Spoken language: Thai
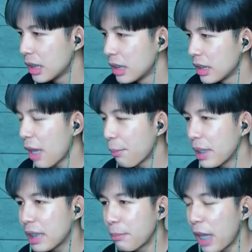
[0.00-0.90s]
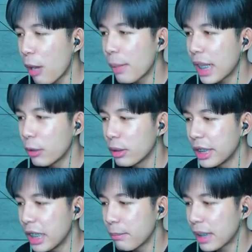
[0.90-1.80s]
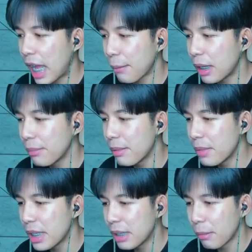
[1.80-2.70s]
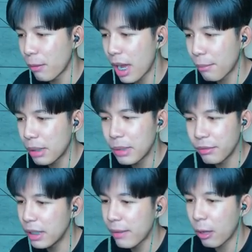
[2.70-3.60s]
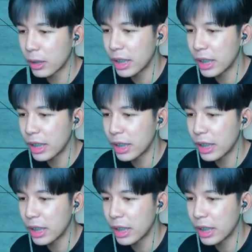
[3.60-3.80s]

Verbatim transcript: เนี่ยพี่ที่เขามานั่งดูดิสมันนะครับก็ไม่มีแบบว่าไม่มีวี่แววที่แอ